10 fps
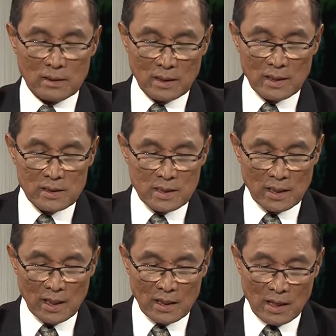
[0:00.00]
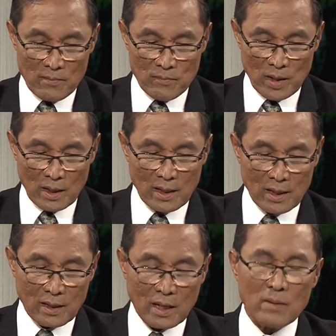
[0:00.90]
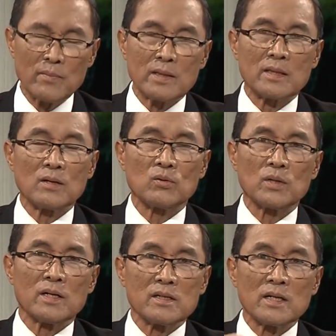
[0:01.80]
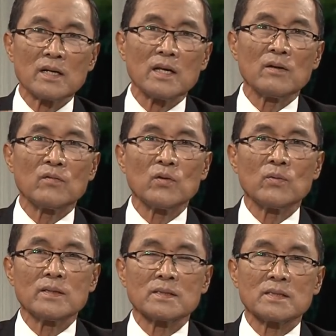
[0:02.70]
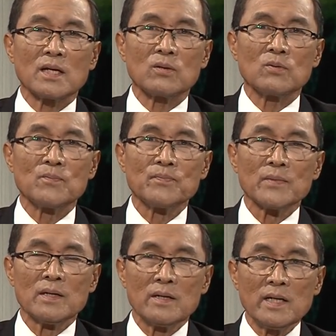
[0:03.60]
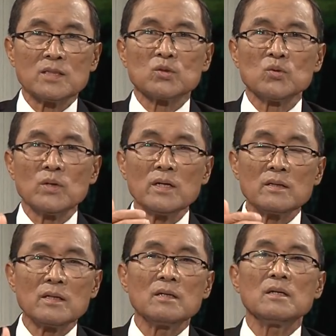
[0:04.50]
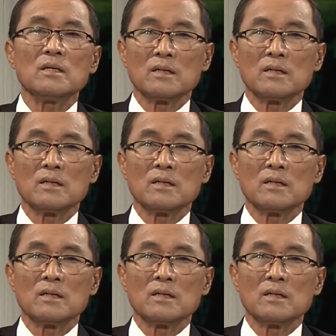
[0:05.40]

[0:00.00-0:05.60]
Dayjay ang imbag nga aramid tayo. Dayjay nga influence tayo. Isu iti